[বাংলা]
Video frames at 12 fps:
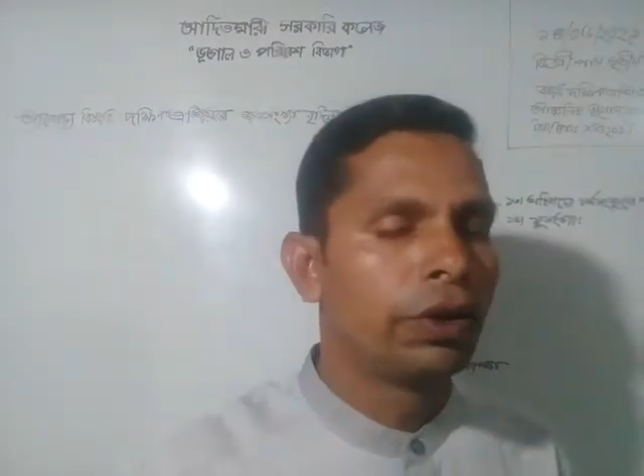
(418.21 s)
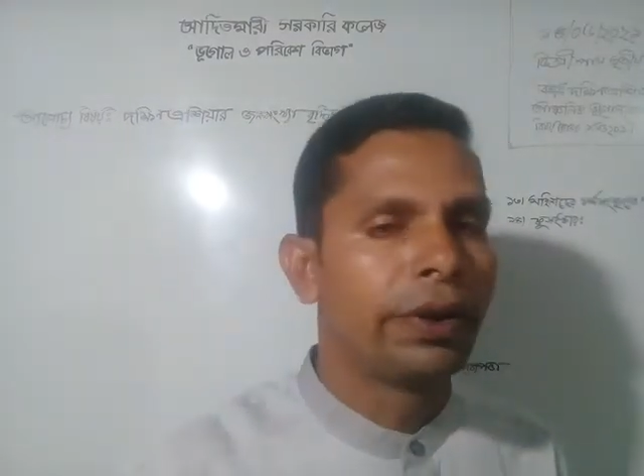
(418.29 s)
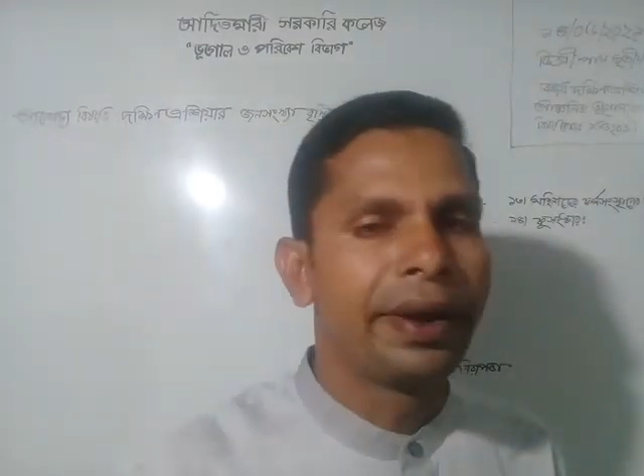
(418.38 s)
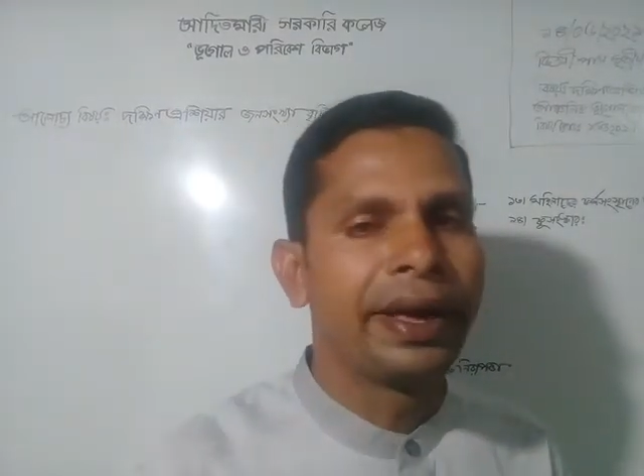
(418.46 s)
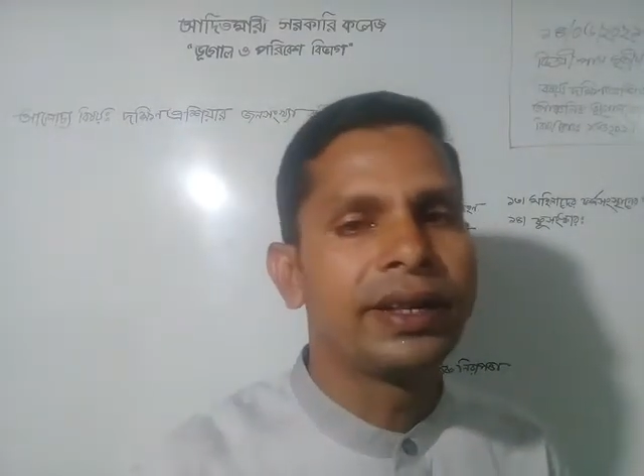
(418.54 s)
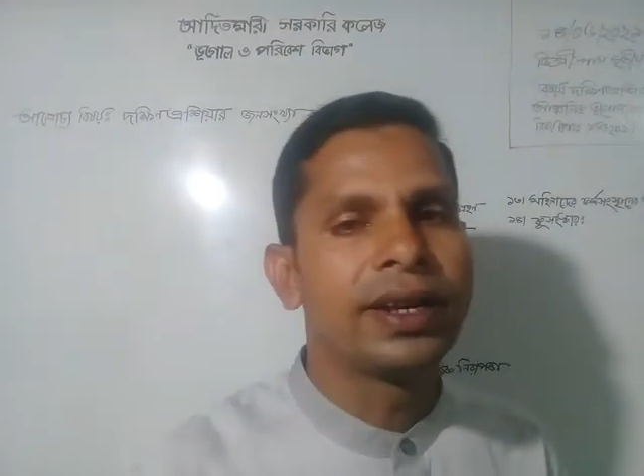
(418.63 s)

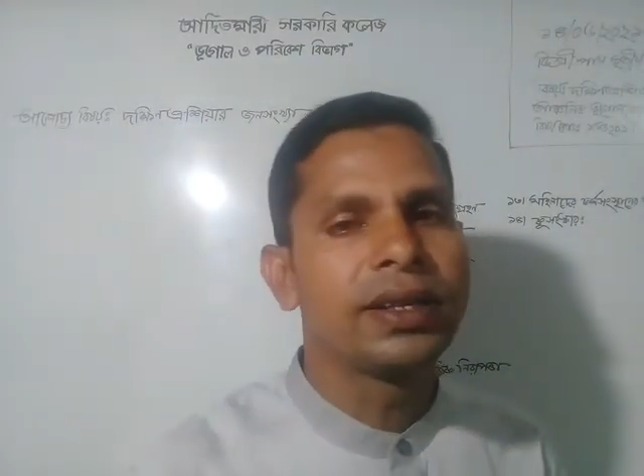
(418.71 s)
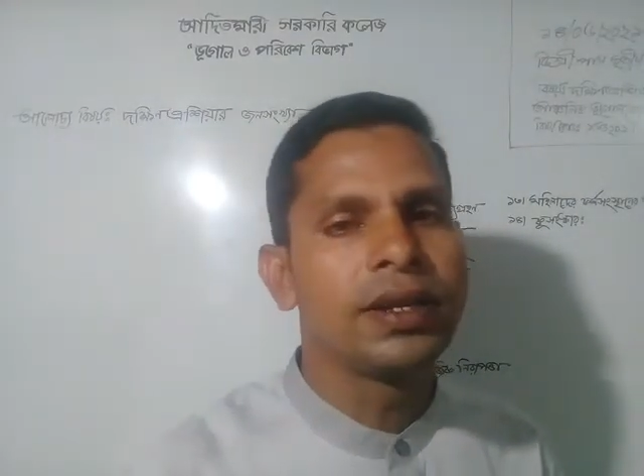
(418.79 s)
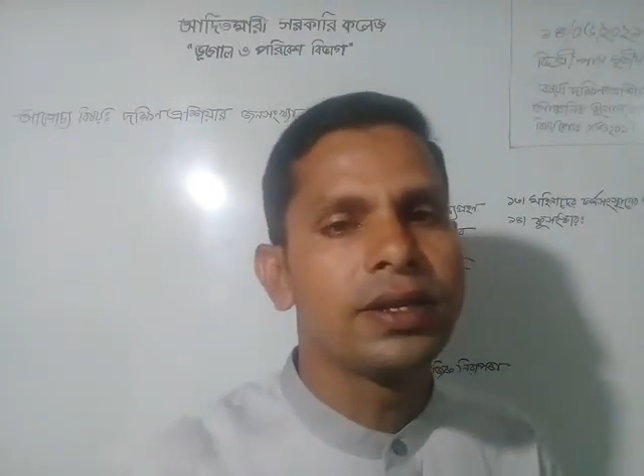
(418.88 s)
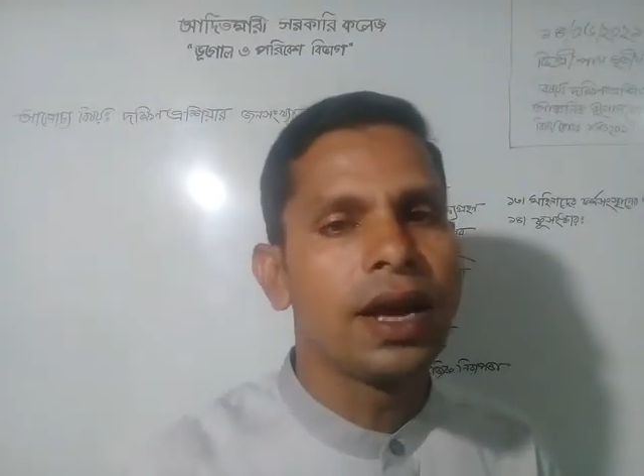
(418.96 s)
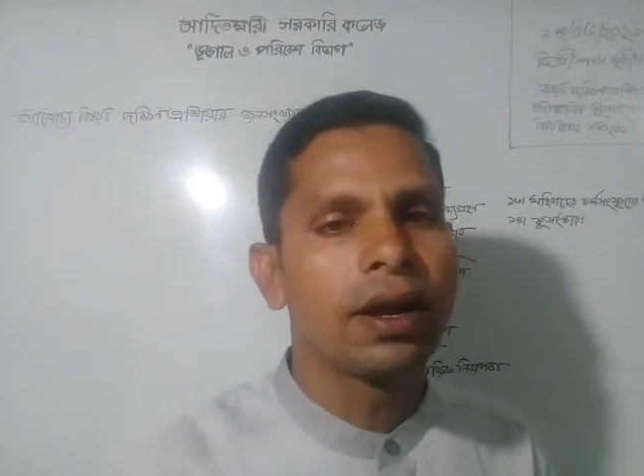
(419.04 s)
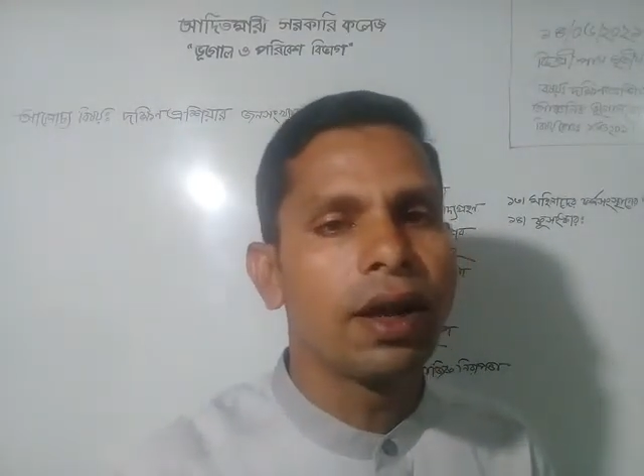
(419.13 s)
হয়েই যাচ্ছে
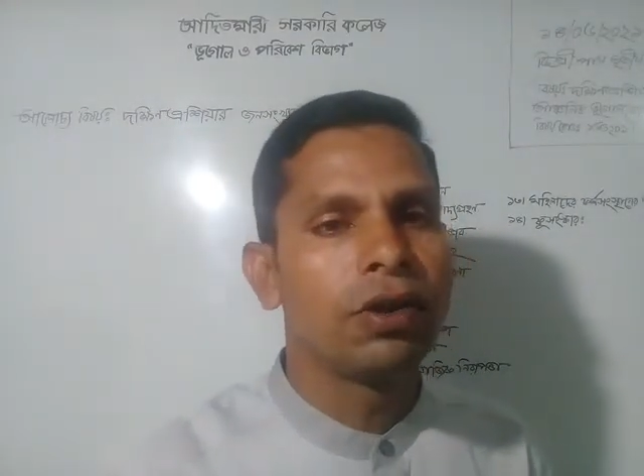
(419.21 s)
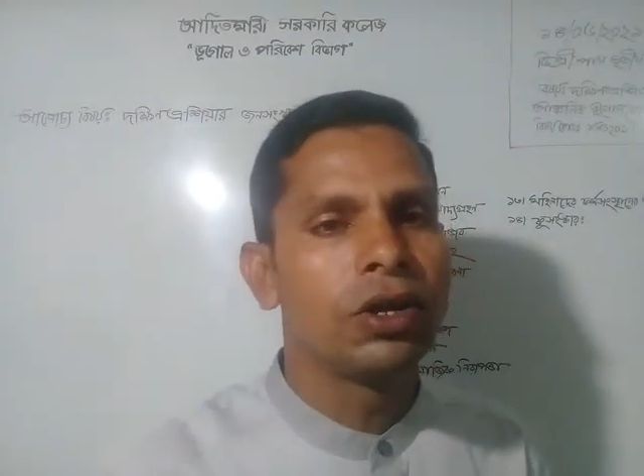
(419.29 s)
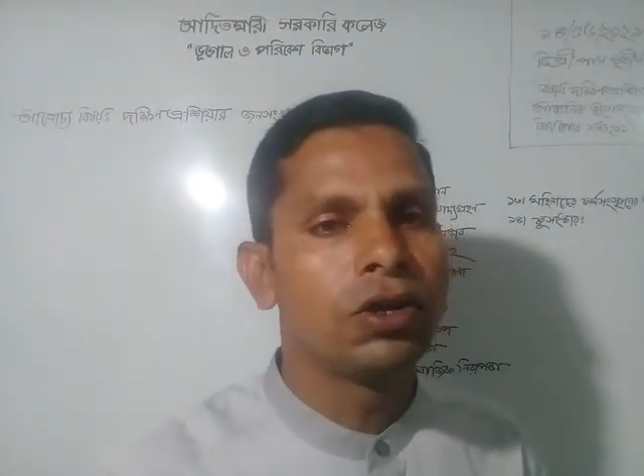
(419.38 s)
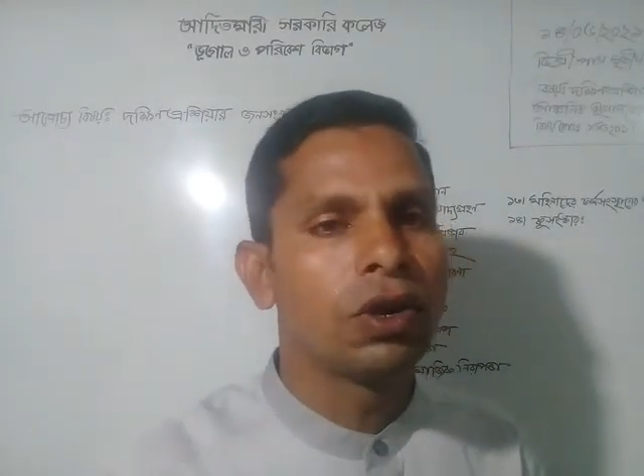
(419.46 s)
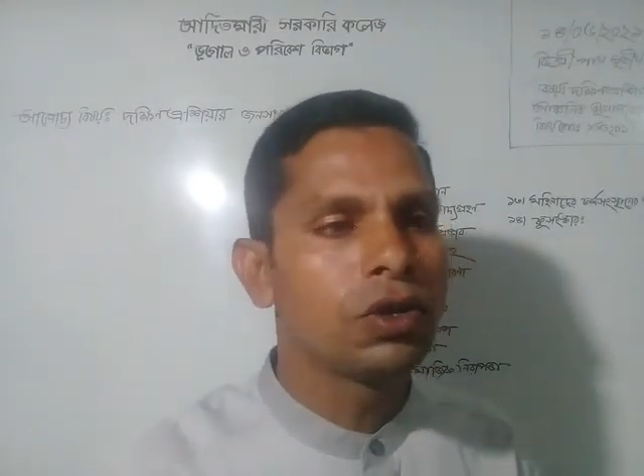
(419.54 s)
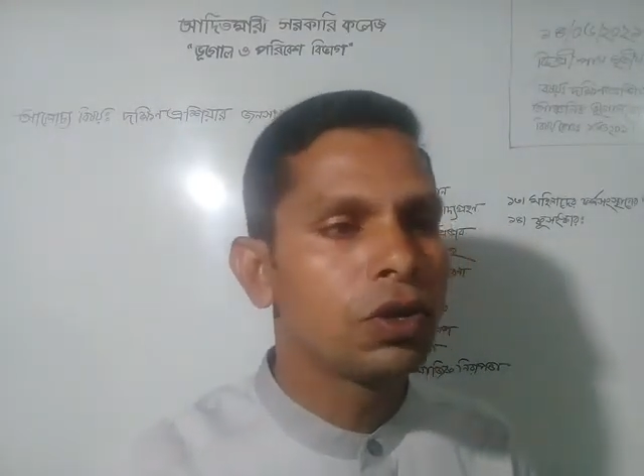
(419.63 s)
যার কারণে
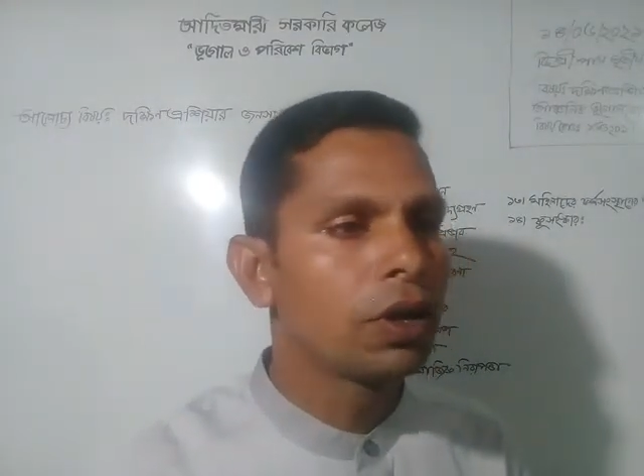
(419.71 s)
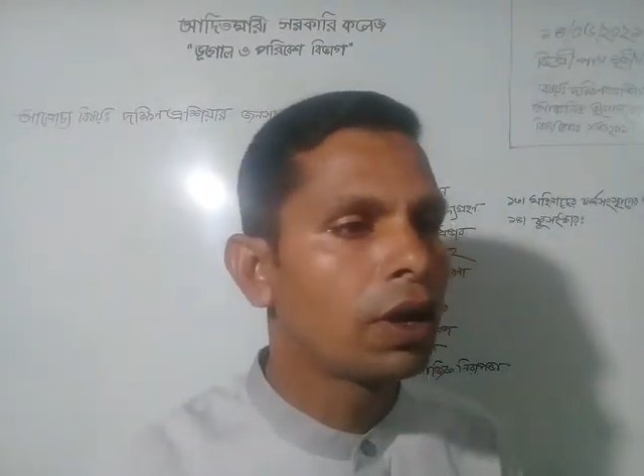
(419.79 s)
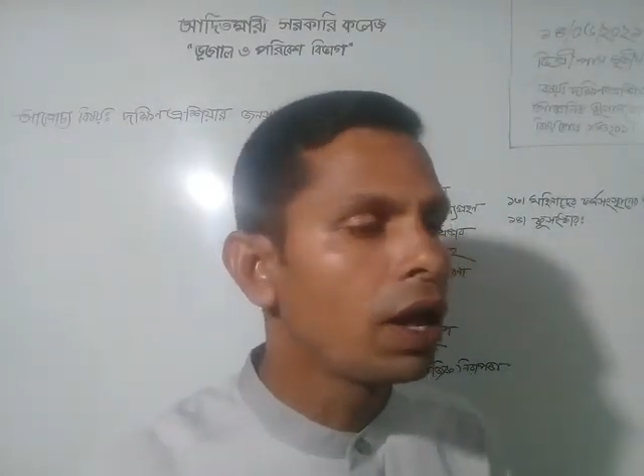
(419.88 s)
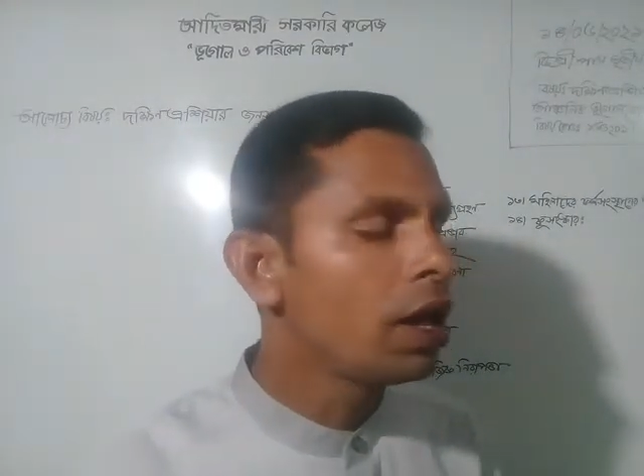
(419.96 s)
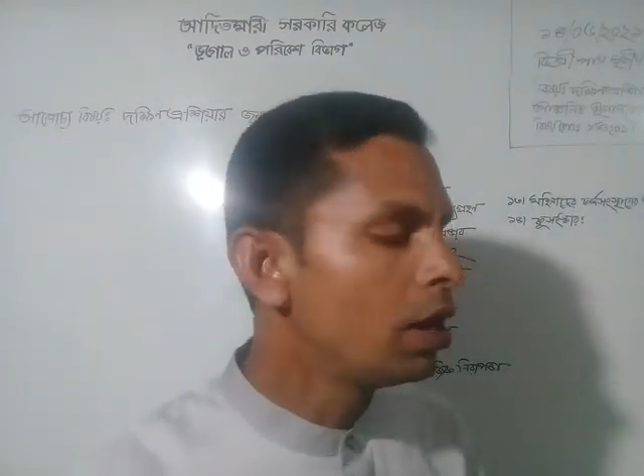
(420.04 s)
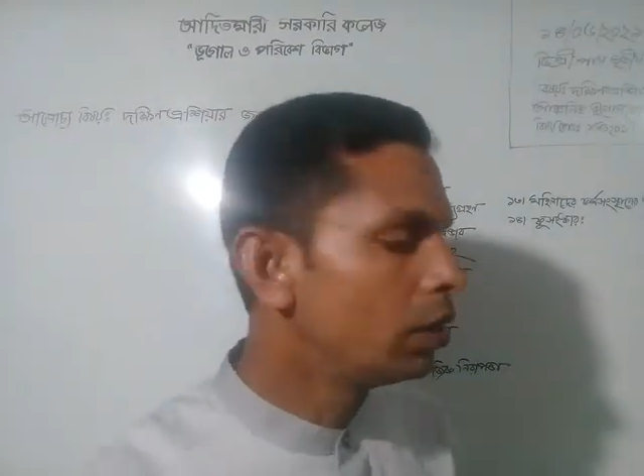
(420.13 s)

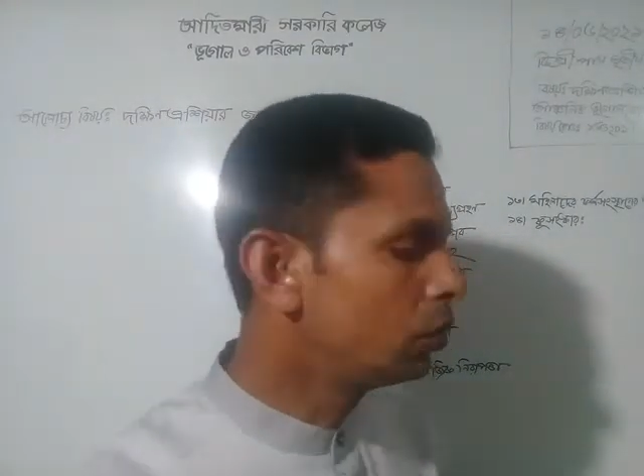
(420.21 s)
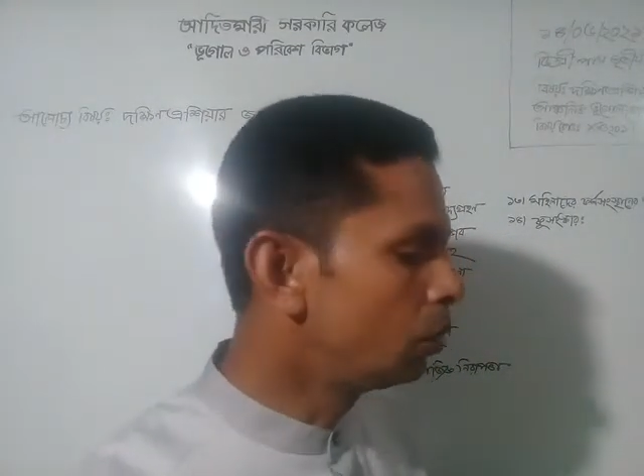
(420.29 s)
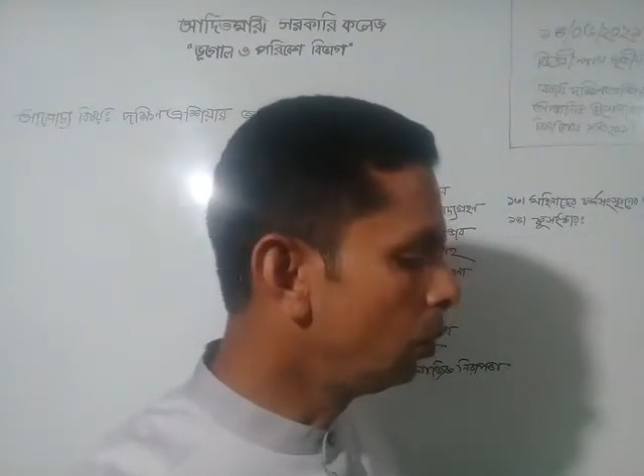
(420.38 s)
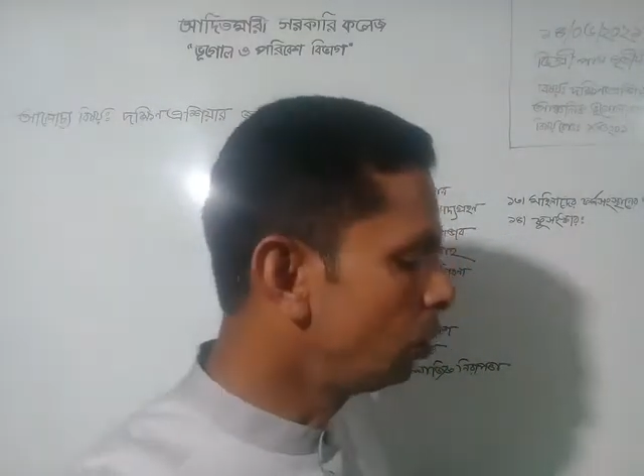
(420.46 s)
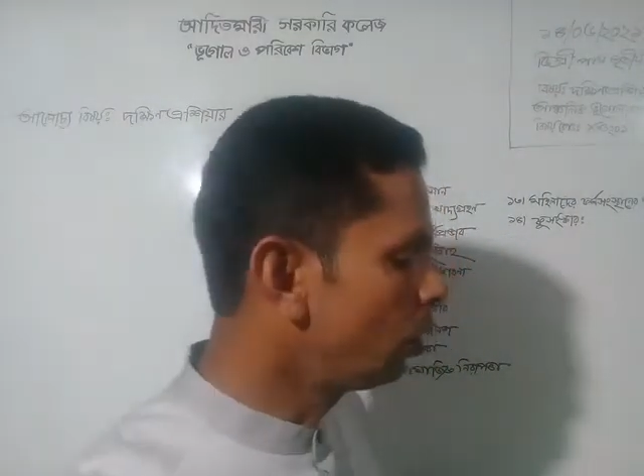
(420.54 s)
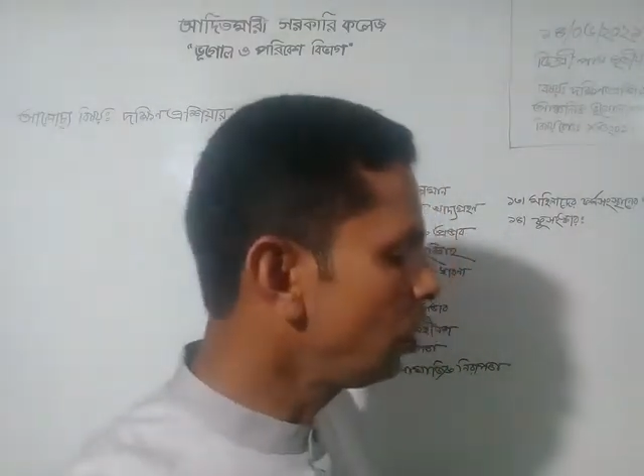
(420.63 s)
জনসংখ্যা
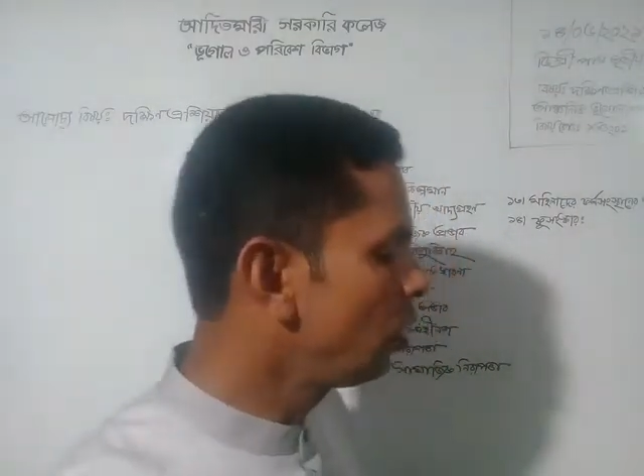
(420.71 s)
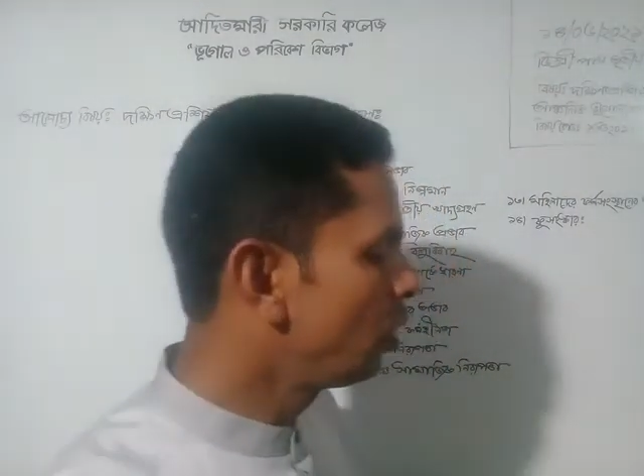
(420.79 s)
দ্রুত